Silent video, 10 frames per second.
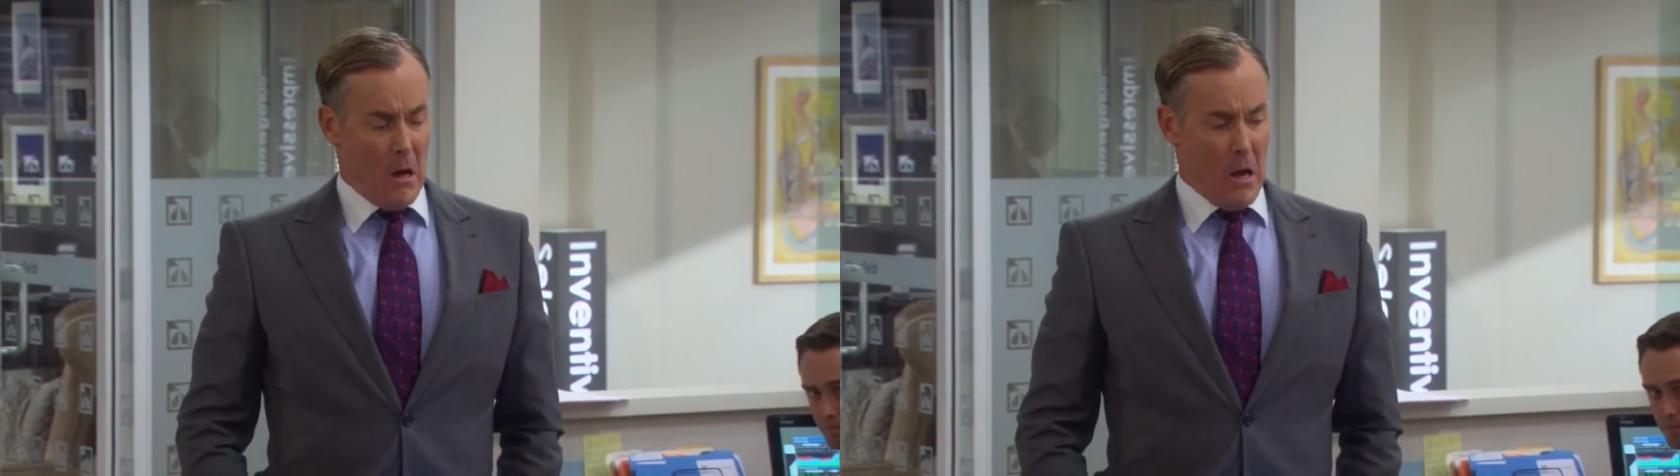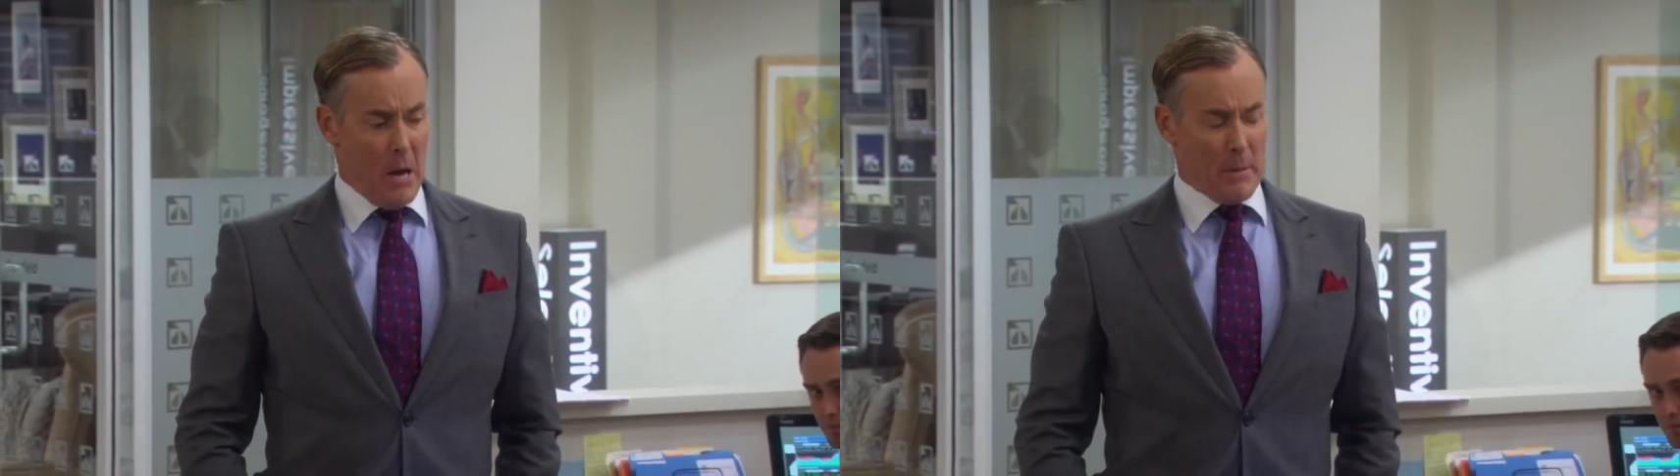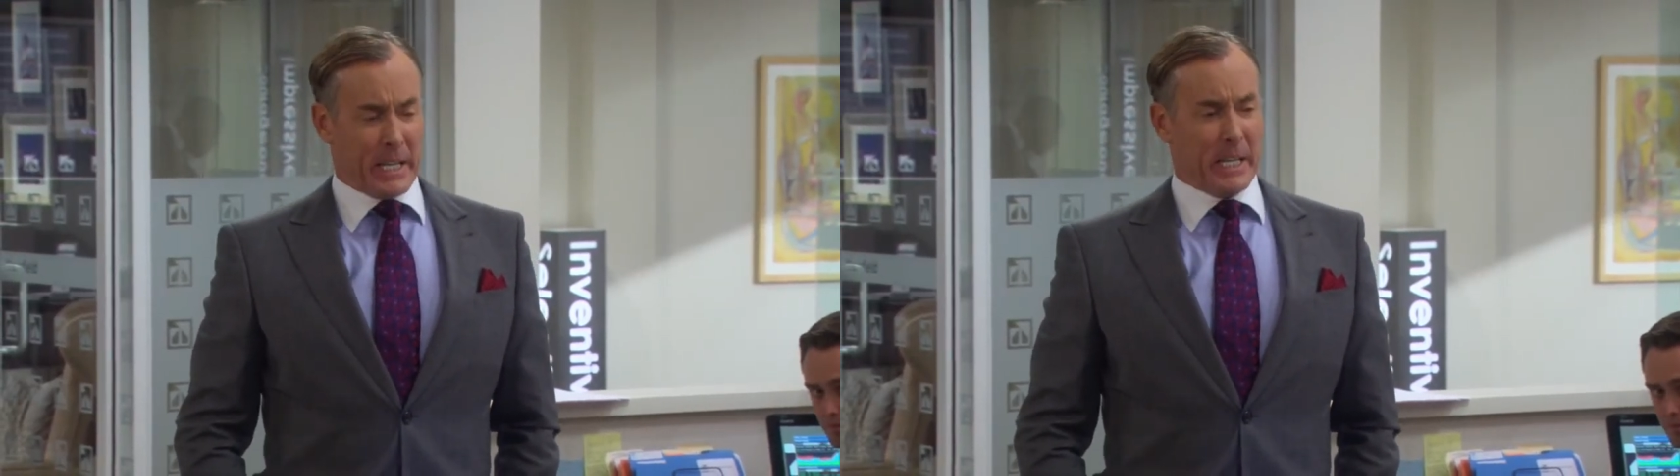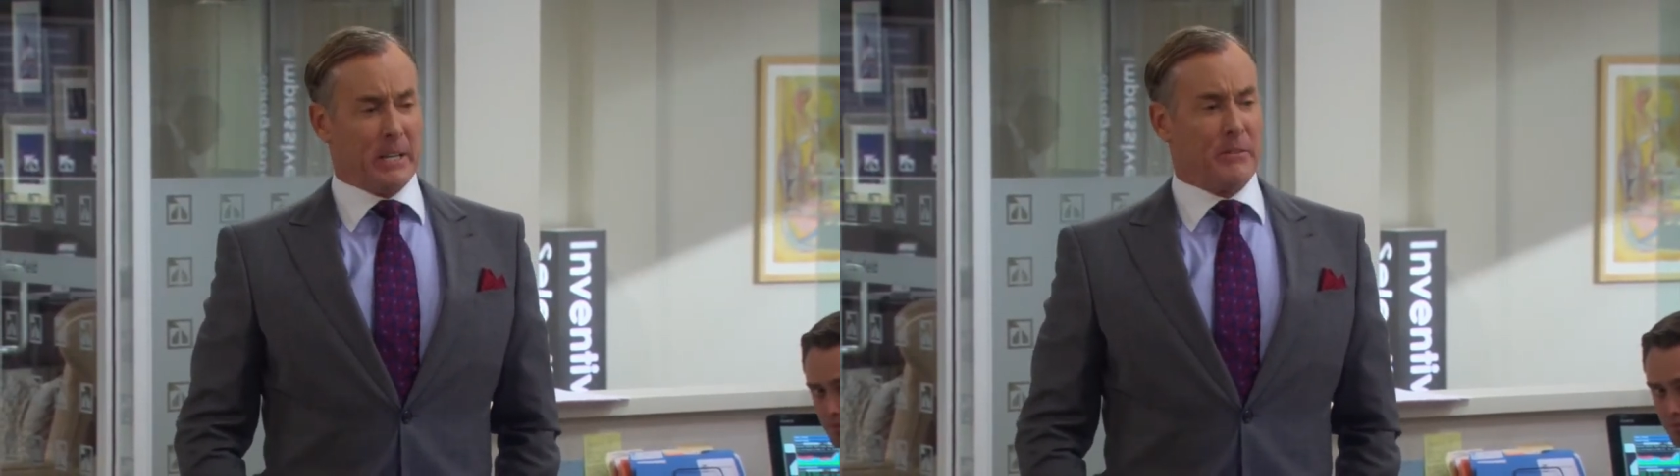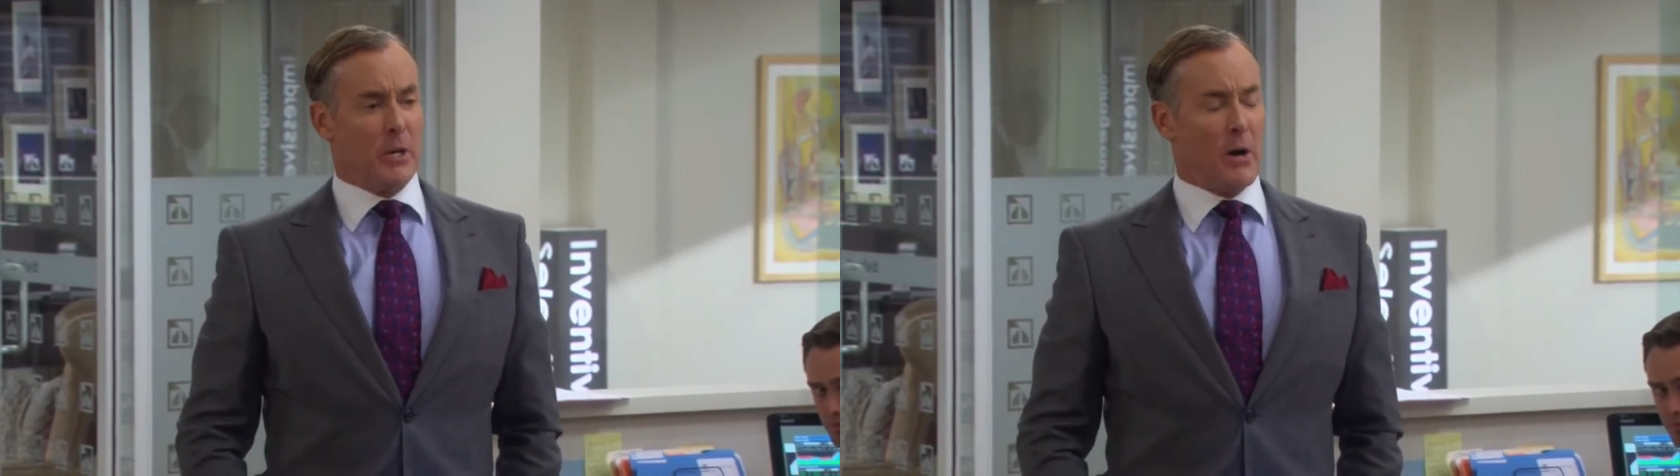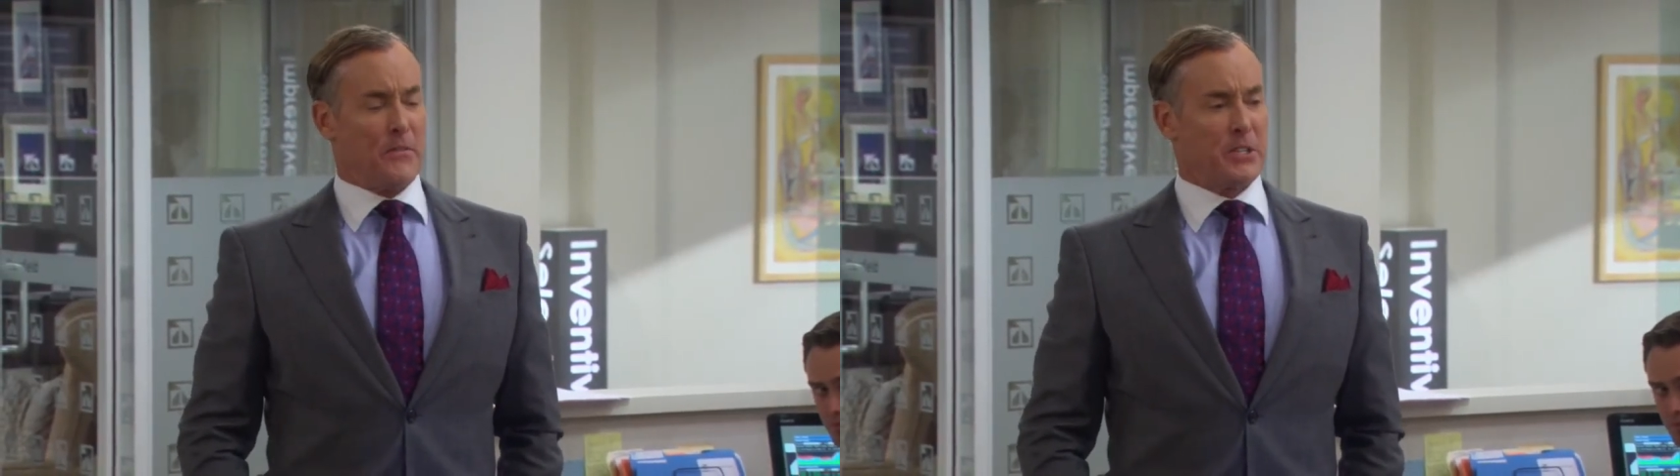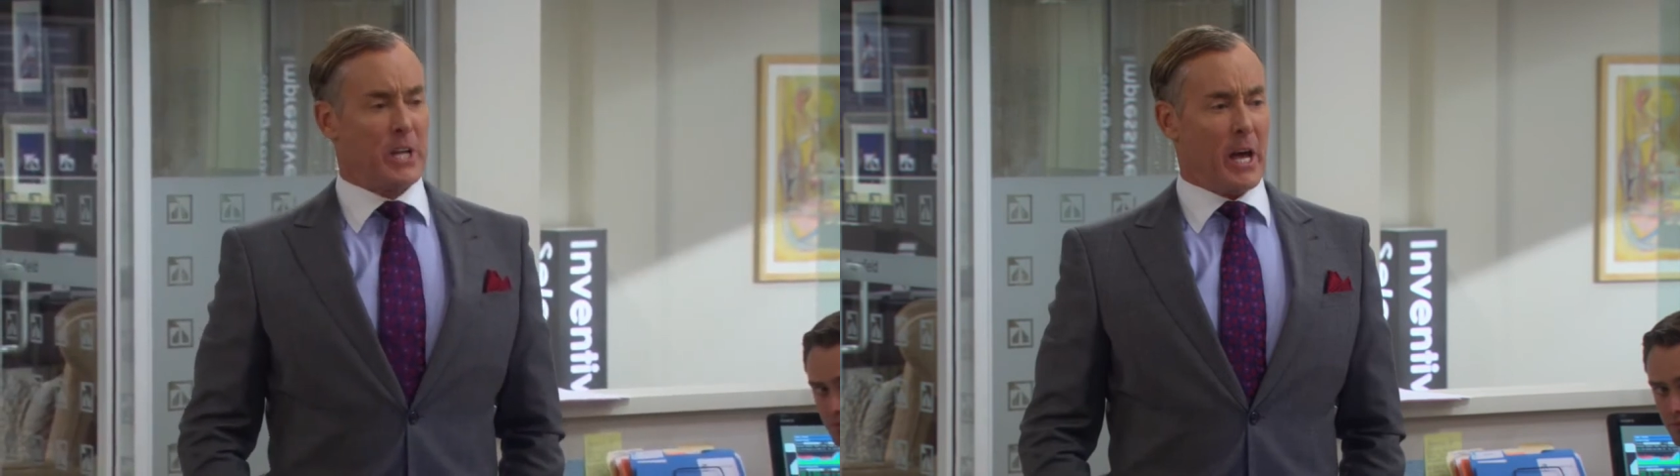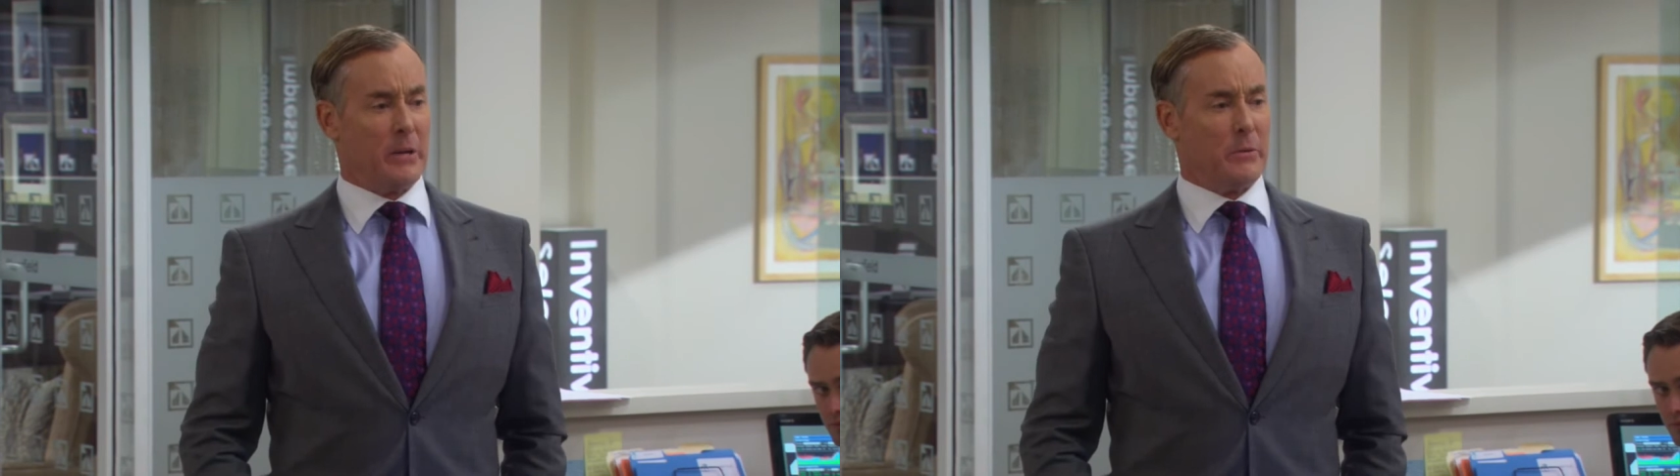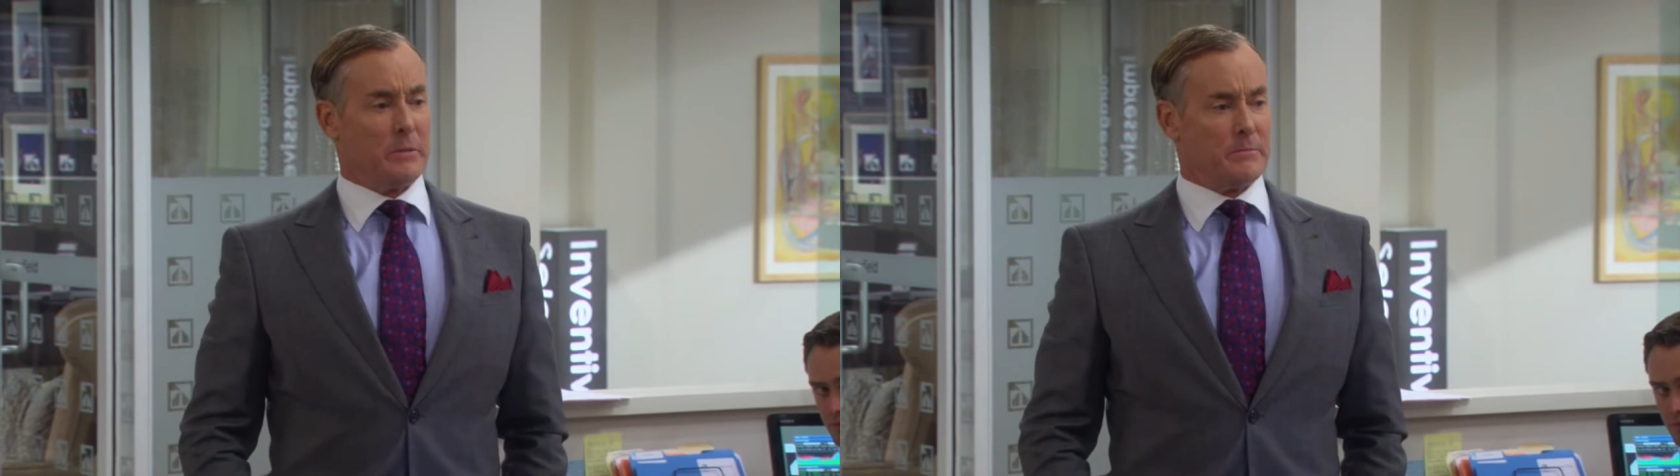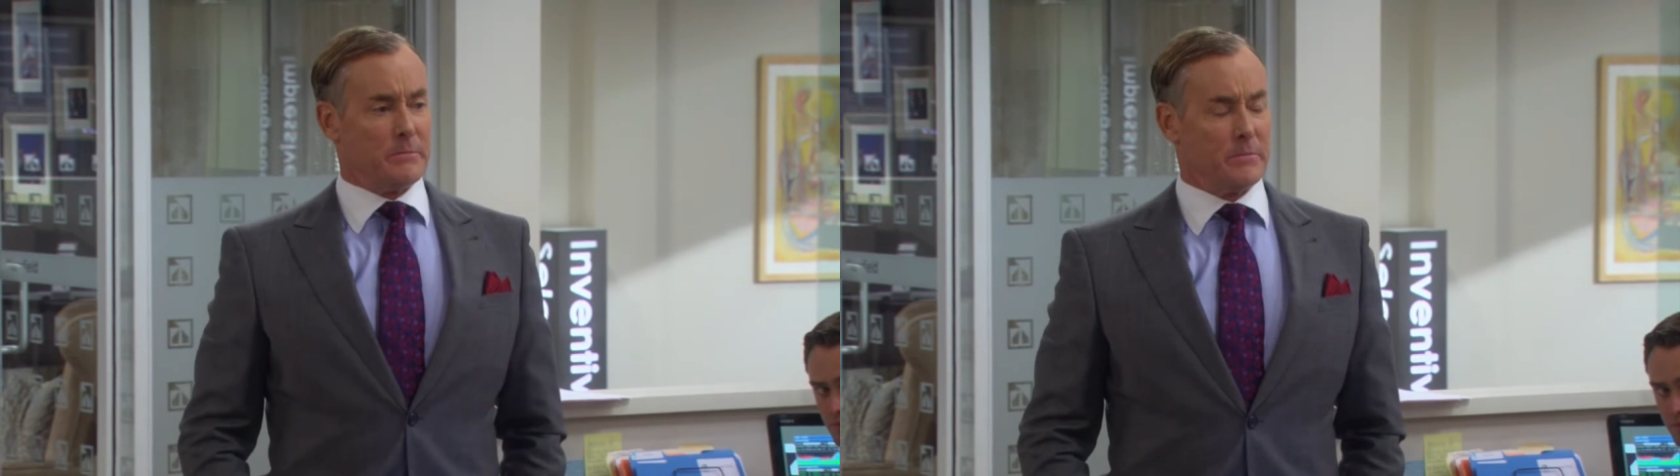Я не отдам этот офис
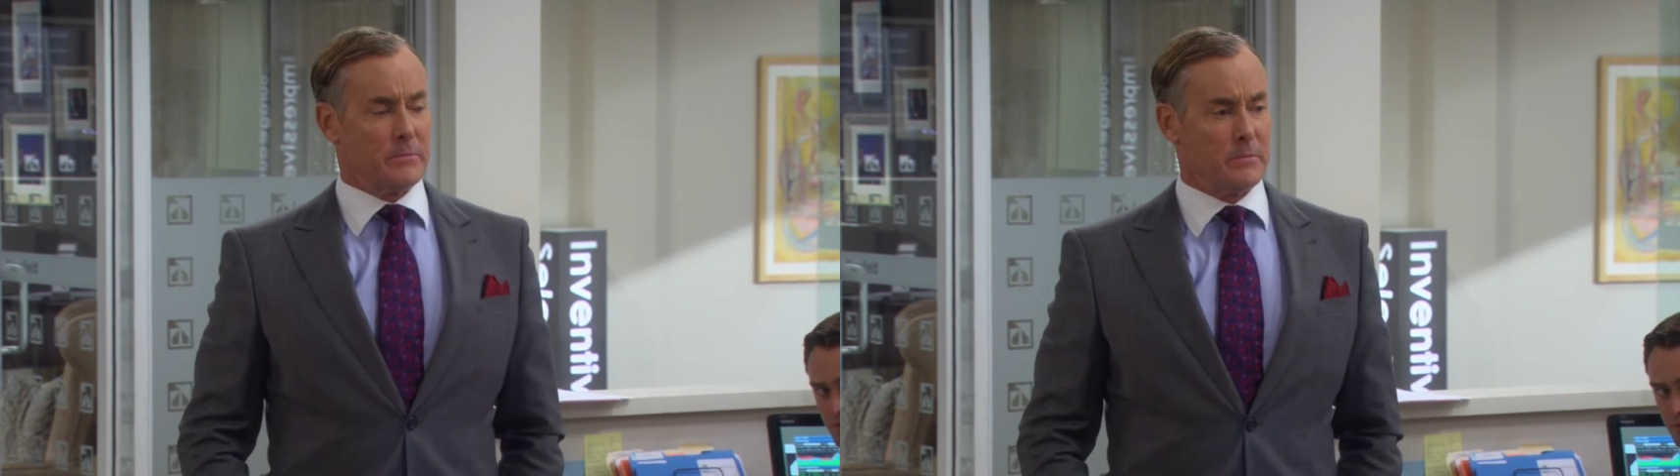никому.